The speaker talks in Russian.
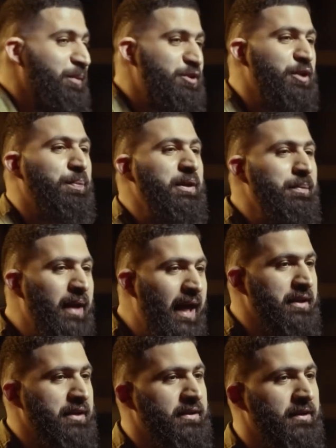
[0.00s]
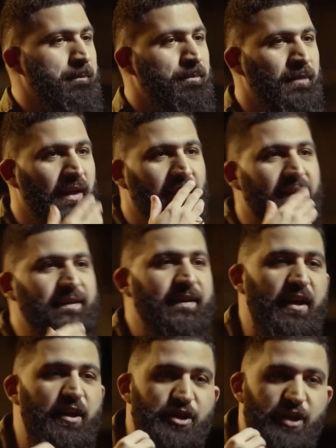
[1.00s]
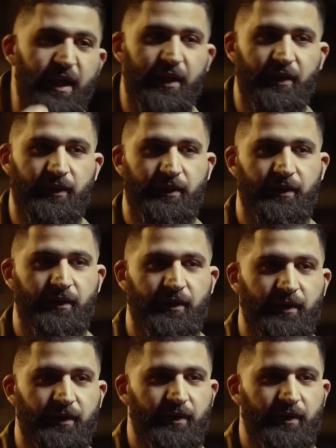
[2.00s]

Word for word: потому что племянник – это каршеринг